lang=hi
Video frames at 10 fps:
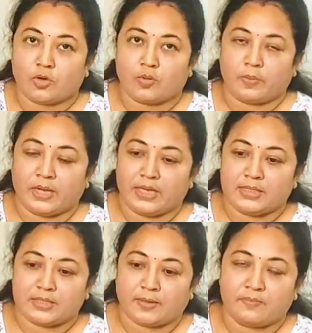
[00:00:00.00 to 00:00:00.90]

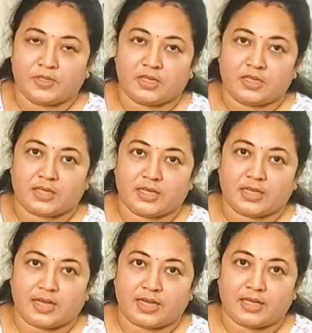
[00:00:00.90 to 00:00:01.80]
चोकोपाई सब तरह
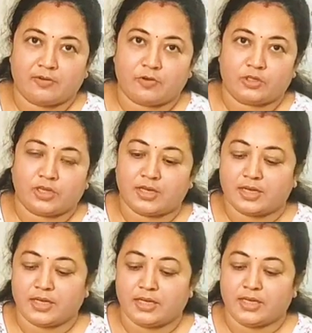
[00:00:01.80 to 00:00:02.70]
की खा के वो
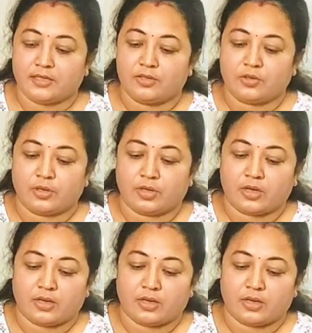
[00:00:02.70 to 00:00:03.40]
थक गई है तो